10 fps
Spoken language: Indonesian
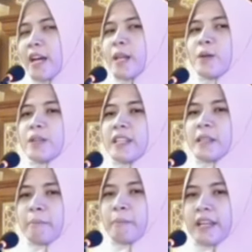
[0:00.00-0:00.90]
kalau
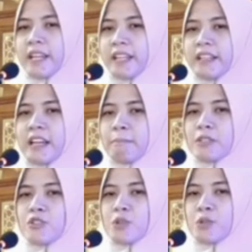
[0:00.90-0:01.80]
kita pengen
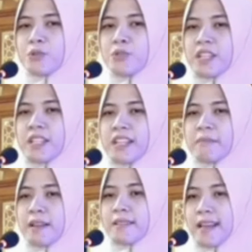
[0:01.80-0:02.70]
dapat solusi
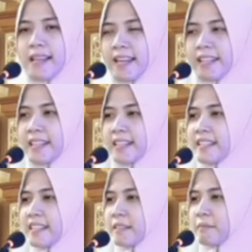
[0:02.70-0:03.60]
dari masalah
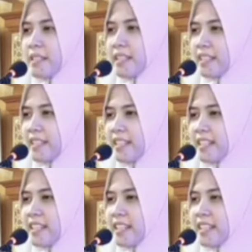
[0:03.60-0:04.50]
yang kita
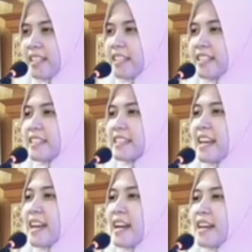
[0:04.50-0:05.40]
miliki,
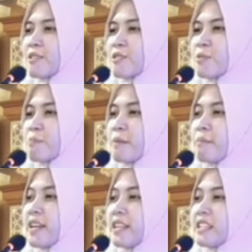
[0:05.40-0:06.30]
kita harus
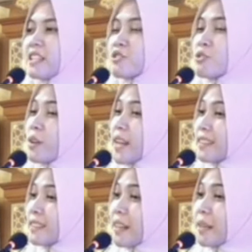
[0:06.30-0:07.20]
perbaiki
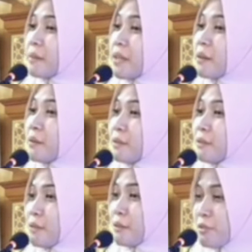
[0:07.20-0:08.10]
sholat terlebih
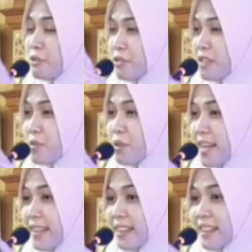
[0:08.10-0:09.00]
dahulu, khususnya
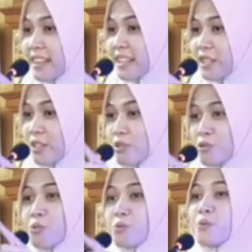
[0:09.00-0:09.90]
sholat
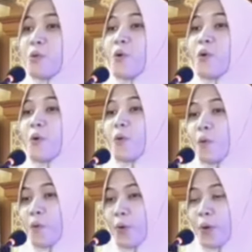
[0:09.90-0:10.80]
subuh.
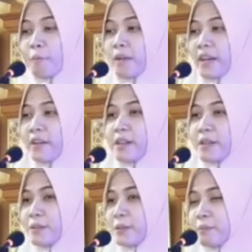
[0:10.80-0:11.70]
Makanya
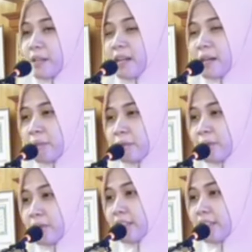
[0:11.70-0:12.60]
orang dulu bilang apa
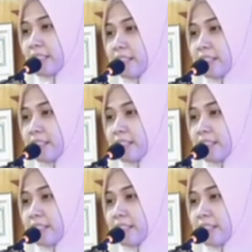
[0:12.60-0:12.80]
bu?